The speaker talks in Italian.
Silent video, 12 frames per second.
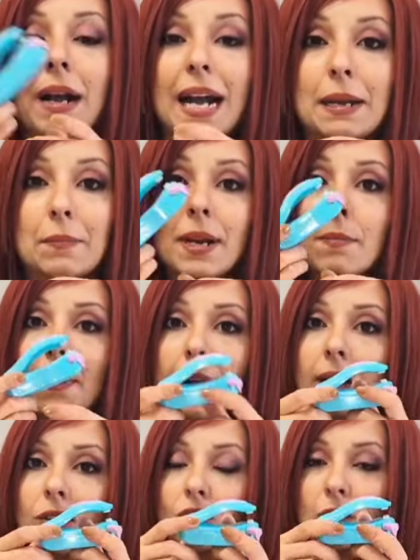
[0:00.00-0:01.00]
magari per il
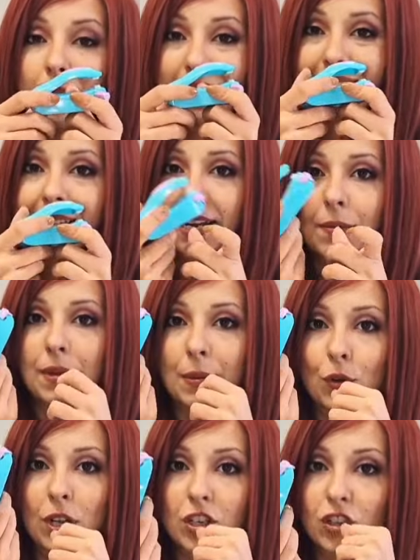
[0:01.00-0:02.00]
pacchetto di pasta che
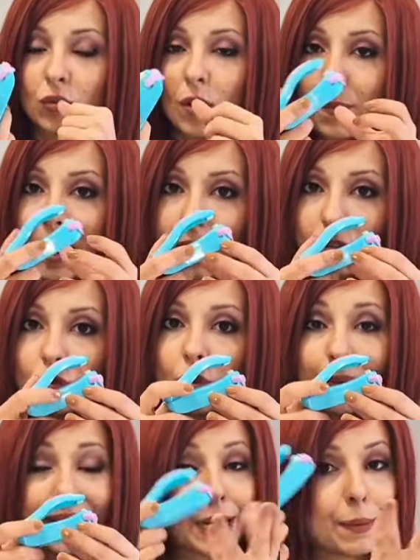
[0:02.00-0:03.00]
abbiamo lasciato
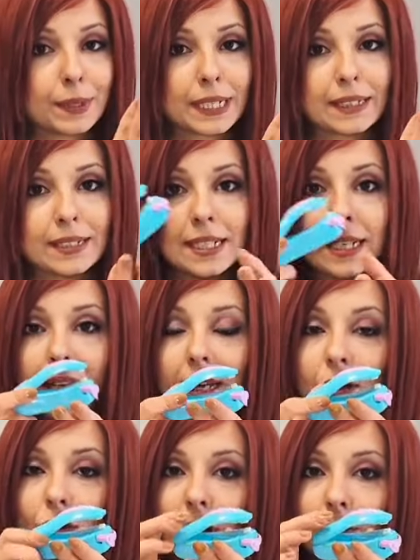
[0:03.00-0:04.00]
aperto, per le patatine
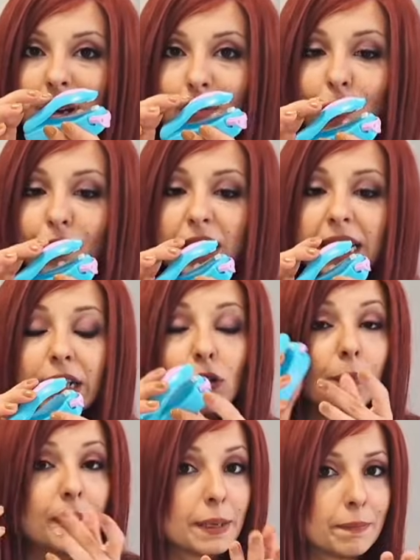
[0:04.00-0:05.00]
che non abbiamo
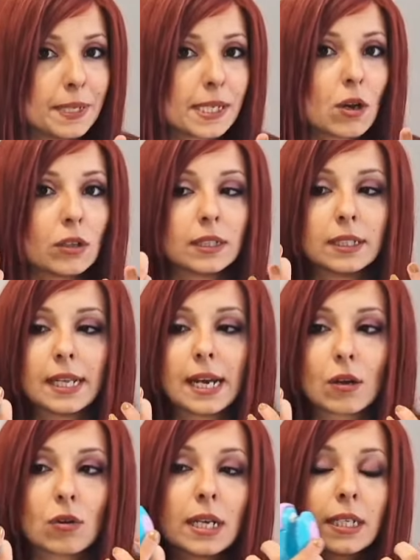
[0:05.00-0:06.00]
finito, per i biscotti
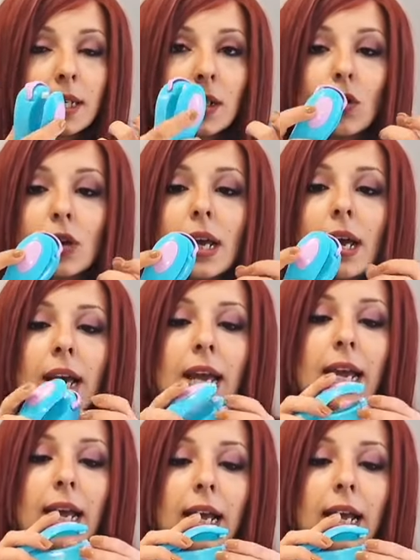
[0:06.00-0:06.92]
della colazione